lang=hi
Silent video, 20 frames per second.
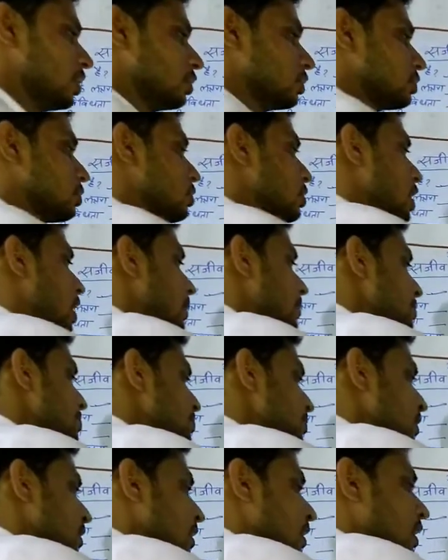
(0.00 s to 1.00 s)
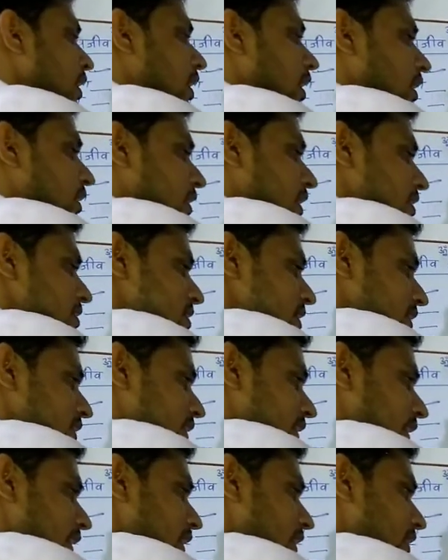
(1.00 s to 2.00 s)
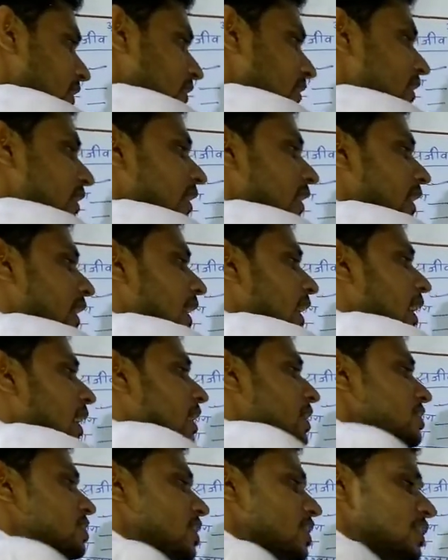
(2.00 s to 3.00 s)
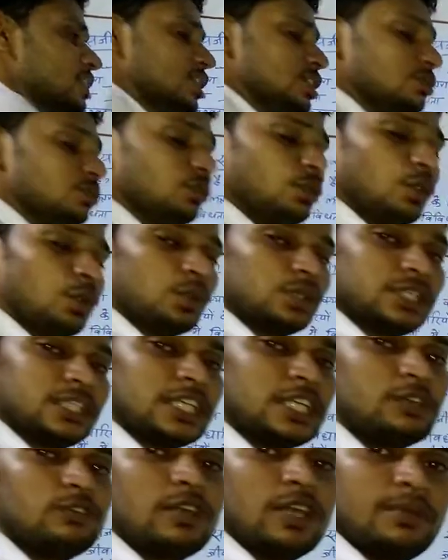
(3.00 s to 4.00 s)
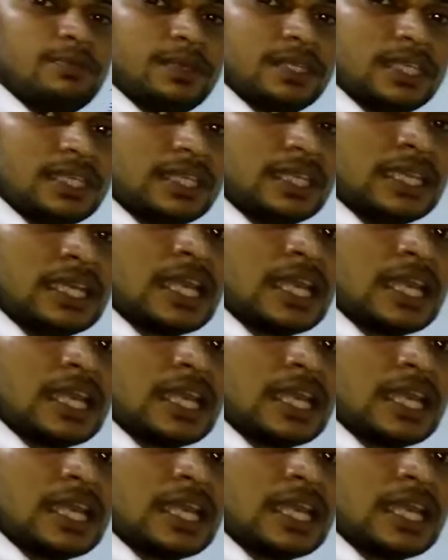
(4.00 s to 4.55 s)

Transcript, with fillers: इनको हम कह सकते हैं कि ये सजीव होते हुए भी